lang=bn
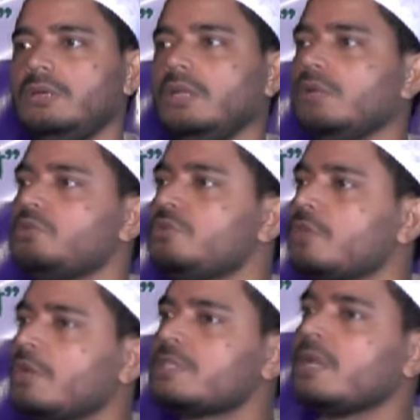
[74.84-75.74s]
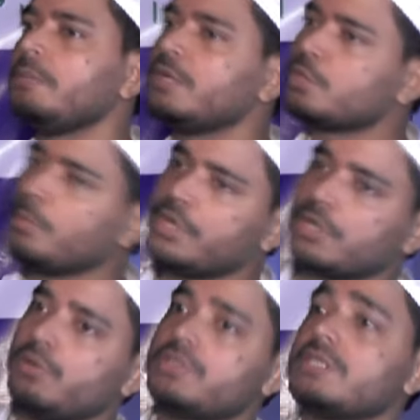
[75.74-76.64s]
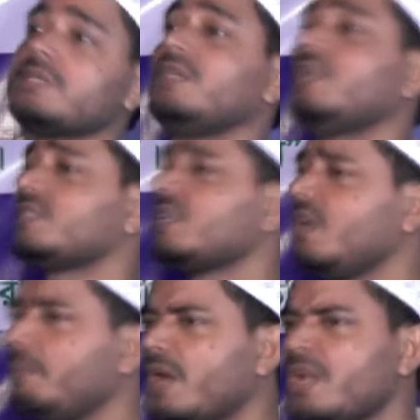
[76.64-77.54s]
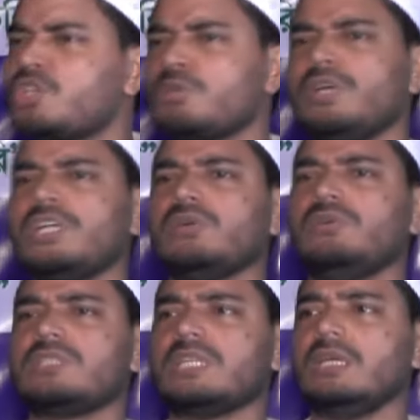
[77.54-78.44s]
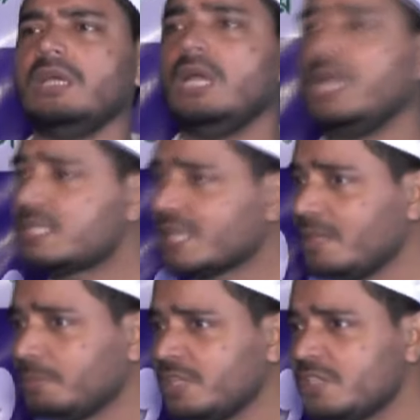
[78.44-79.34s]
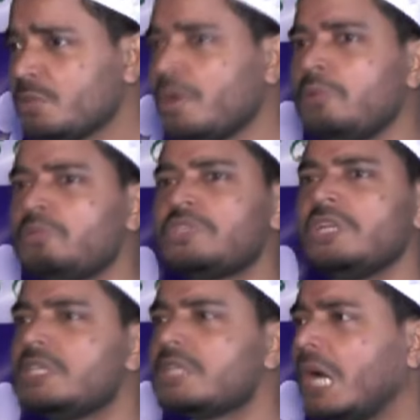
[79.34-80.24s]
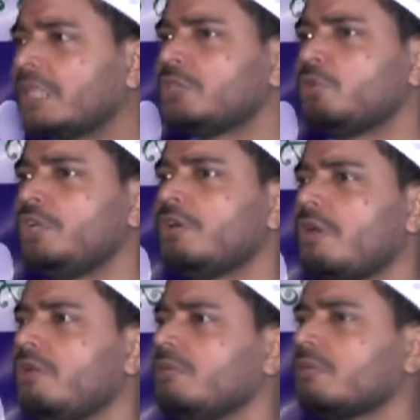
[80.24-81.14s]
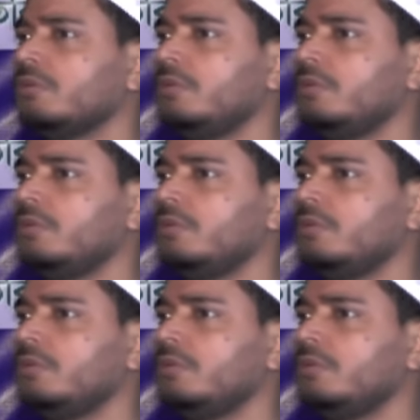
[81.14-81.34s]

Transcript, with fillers: আল্লাহ রসুল সাল্লাহ সাল্লামের সময় এটা হয়েছে সাইদ হাসান আল বান্নার সময় এটা হয়েছে এই সাইদ বদিজমা নুরসি নিজের হাতে তৈরি করা লোক